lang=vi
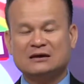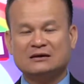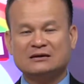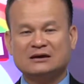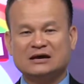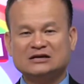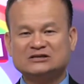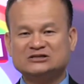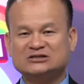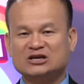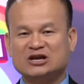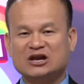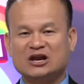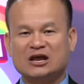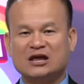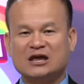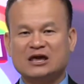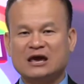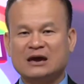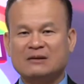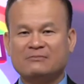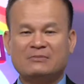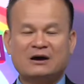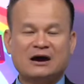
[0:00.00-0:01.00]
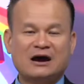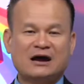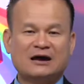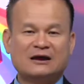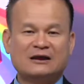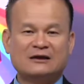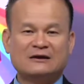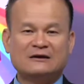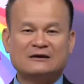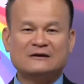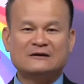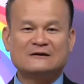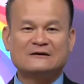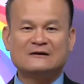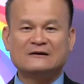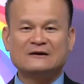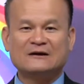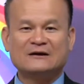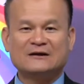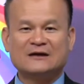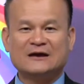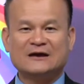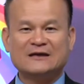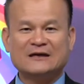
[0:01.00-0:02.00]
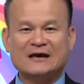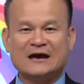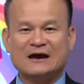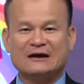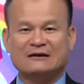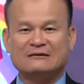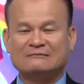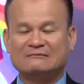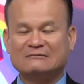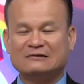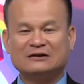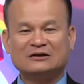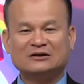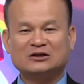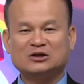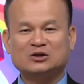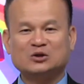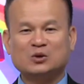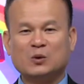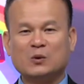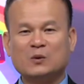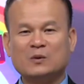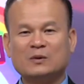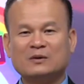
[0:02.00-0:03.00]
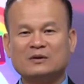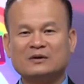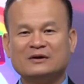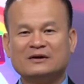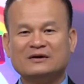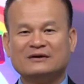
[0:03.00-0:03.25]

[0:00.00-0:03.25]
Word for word: HDMI này kia rất là dễ dàng, rất là thích thú.